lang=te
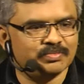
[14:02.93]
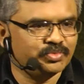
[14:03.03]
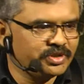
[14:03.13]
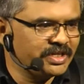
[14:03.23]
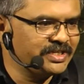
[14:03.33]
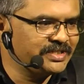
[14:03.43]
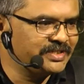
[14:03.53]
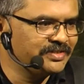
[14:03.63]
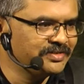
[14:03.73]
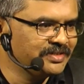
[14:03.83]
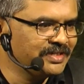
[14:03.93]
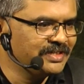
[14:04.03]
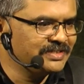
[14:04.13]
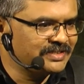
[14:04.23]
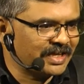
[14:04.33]
ముందేం చేశాడు
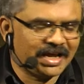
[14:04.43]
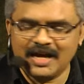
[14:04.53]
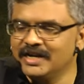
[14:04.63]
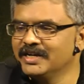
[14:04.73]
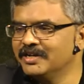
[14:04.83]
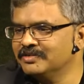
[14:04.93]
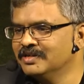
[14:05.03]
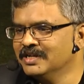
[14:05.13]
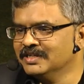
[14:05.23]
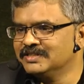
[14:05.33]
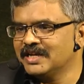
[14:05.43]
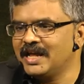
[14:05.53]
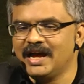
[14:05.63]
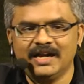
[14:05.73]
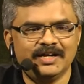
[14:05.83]
సలహా అడిగారు
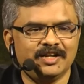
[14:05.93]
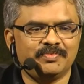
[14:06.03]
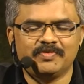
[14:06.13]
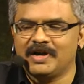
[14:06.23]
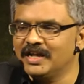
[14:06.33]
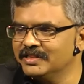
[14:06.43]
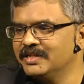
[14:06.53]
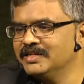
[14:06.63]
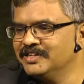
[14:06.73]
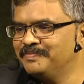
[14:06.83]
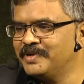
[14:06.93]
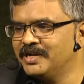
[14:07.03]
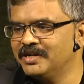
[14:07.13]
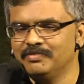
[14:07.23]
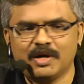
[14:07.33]
సలహా అడిగినప్పుడు వాళ్ళందరూ ఏం
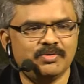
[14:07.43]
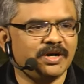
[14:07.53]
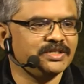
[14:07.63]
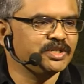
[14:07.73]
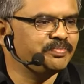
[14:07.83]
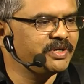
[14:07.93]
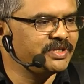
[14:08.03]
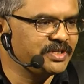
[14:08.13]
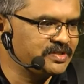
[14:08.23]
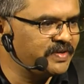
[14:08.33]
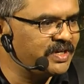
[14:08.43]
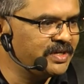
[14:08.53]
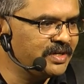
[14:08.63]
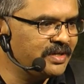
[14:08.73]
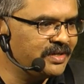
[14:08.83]
చెప్పారంటే బాబు వాళ్ళు చెప్పేది నిజమే
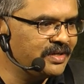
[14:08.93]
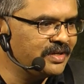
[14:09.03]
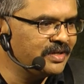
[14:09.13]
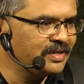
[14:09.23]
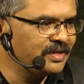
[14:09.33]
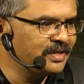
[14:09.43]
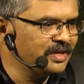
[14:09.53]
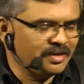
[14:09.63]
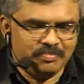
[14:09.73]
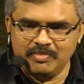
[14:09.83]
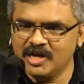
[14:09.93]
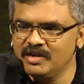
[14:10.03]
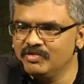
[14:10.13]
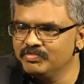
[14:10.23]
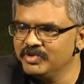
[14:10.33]

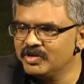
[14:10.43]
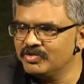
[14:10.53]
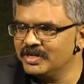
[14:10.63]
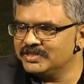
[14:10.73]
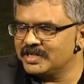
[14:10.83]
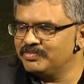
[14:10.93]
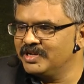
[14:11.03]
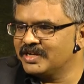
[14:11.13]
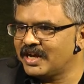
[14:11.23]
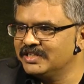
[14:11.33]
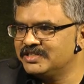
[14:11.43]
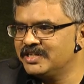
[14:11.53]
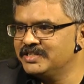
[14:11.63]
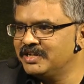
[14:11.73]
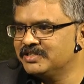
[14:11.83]
నేను మీకున్న శ్రమల్ని
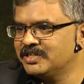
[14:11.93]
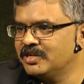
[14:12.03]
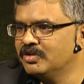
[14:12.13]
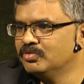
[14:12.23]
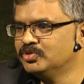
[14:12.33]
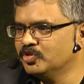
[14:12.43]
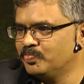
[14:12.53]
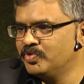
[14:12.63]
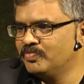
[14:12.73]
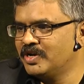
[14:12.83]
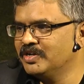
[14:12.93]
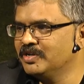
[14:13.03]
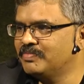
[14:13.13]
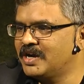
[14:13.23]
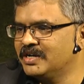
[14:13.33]
కన్సిడర్ చేస్తానని నువ్వు చెప్పు వాళ్ళు
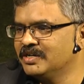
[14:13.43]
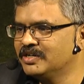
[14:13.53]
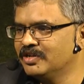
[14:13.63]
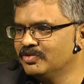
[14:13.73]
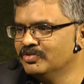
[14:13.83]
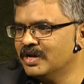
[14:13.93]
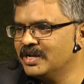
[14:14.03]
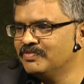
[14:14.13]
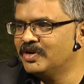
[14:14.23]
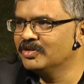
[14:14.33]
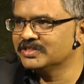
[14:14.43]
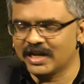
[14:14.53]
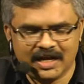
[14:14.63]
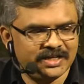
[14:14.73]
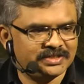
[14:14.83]
నీ మాట వింటారు అని వాళ్ళు ఒక
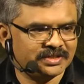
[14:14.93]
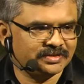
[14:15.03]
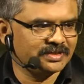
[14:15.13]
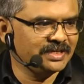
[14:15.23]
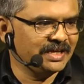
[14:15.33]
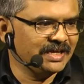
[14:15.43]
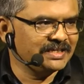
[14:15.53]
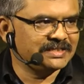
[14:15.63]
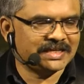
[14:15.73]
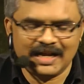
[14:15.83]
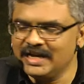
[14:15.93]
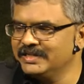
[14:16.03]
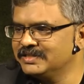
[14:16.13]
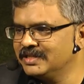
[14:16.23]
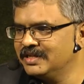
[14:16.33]
సలహా ఇచ్చారు సలహా
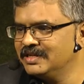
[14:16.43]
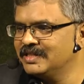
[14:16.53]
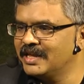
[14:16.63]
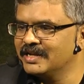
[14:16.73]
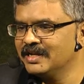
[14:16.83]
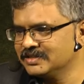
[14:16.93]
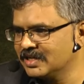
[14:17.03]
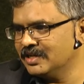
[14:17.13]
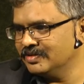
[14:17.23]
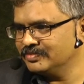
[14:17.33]
ఇస్తే ఇది ఆయనకు నచ్చలా